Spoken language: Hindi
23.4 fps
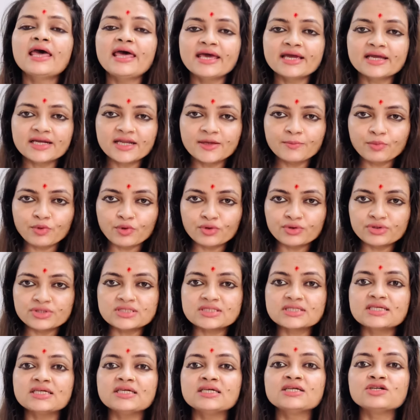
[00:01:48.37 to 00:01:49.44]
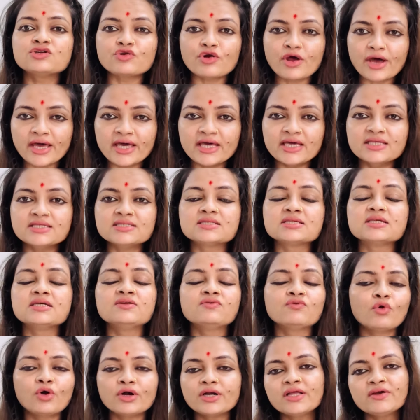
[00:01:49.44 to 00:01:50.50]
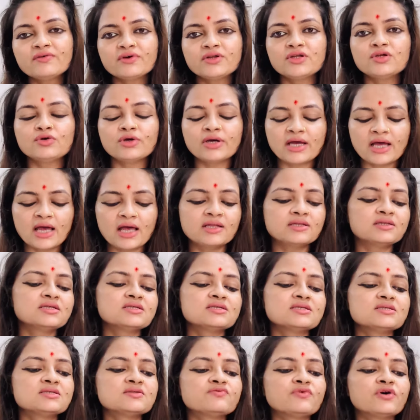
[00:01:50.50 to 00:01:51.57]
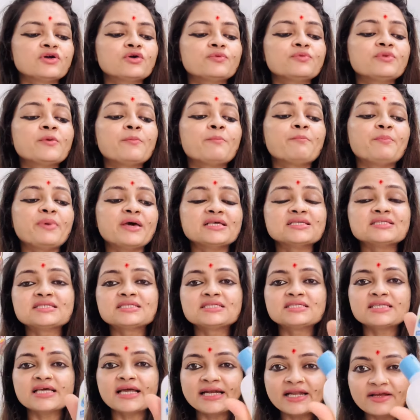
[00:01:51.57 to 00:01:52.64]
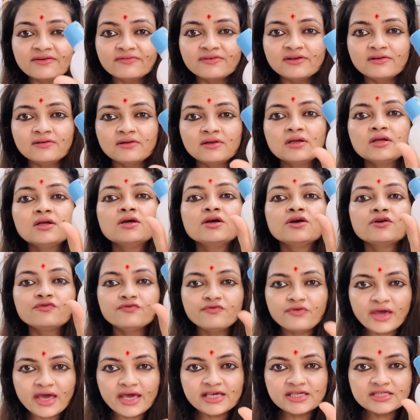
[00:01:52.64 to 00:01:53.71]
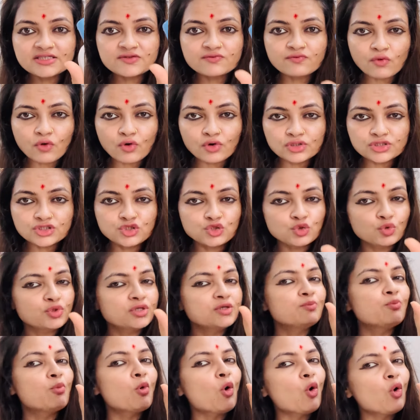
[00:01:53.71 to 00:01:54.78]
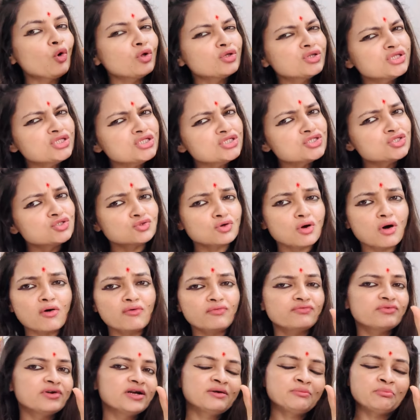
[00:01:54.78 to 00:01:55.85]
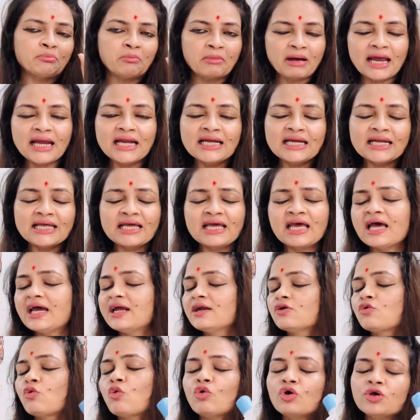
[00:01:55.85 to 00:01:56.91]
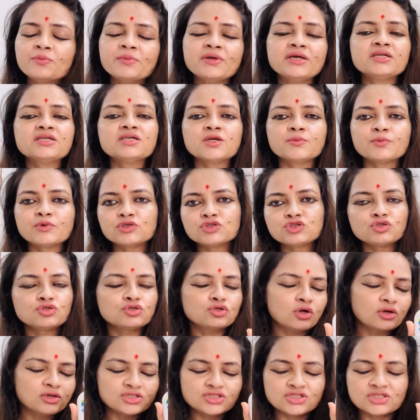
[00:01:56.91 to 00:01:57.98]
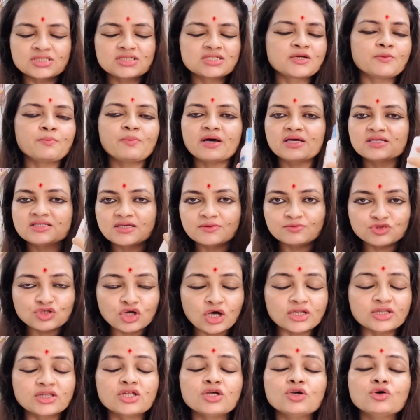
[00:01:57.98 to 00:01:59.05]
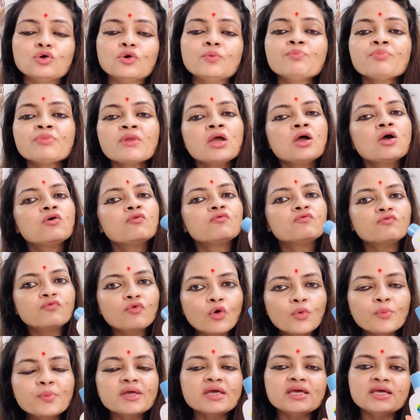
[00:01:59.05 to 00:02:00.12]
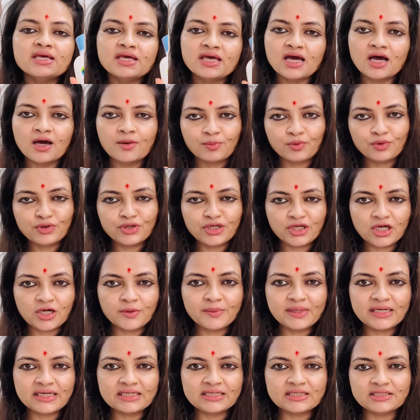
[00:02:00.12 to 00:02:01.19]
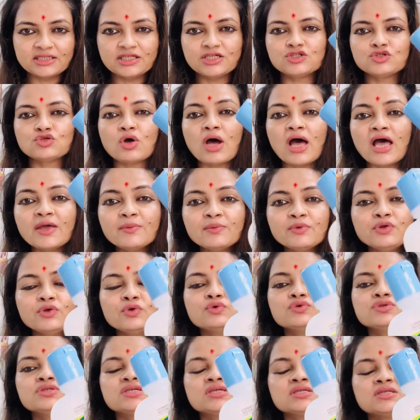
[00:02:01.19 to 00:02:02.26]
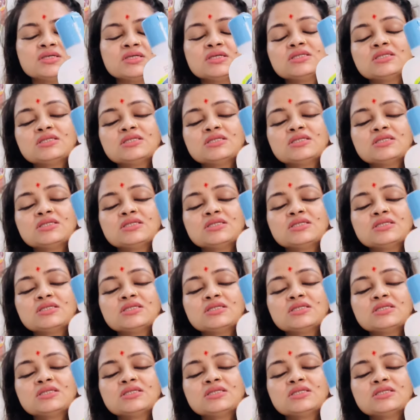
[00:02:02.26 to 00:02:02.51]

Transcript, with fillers: एक्ने प्रोन स्किन ड्राई स्किन वॉट एवर यू है एंड दिस इज वन ऑफ द बेस्ट सेटाफिल फेस वॉश जो कि बहुत ही सॉफ्ट एंड माइल्ड है एंड कोई भी डर्माटोलॉजिस्ट के पास आप जाते हो वो भी ये आपको रिकमेंड करते हैं सो आई एम यूजिंग दिंग